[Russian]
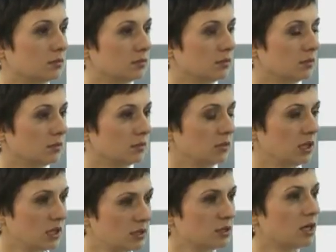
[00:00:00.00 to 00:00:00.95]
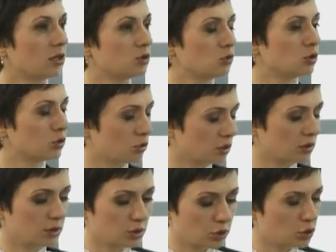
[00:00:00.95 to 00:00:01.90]
Но ну, выявлено... Есть э,
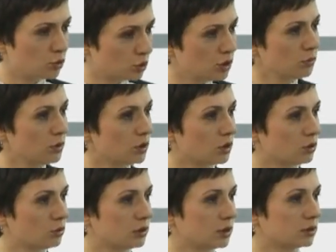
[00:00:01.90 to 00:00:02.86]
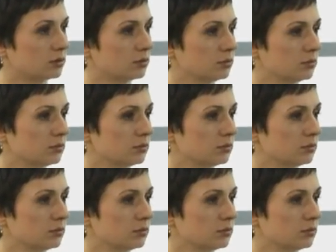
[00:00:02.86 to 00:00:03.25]
ощутимые результаты?